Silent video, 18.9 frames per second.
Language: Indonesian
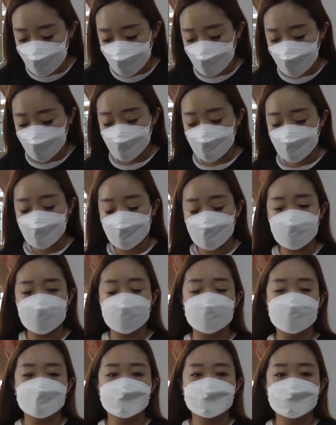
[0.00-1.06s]
uh,
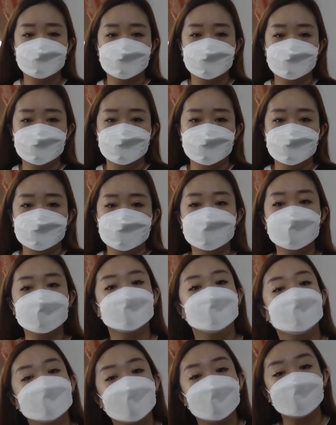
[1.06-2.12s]

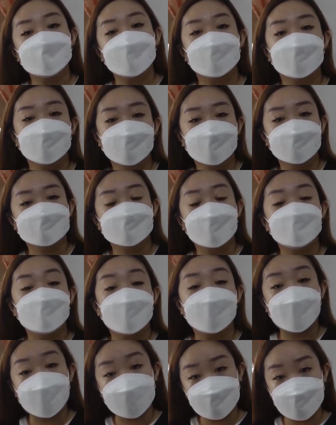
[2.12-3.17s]
ditendang pakai
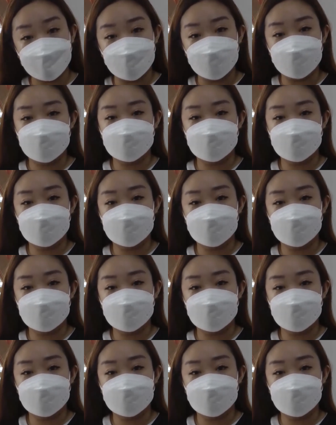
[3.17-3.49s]
telapak kaki